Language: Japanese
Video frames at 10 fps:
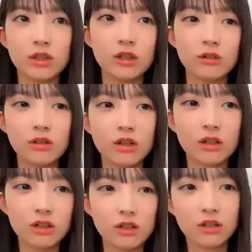ていうか
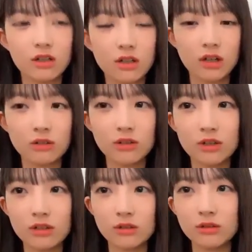ら花粉
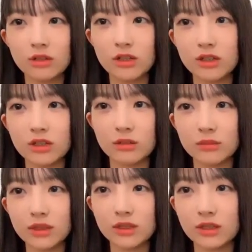がすごい気がし
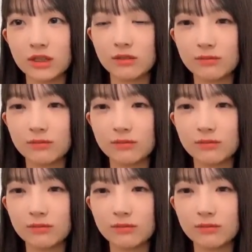ますね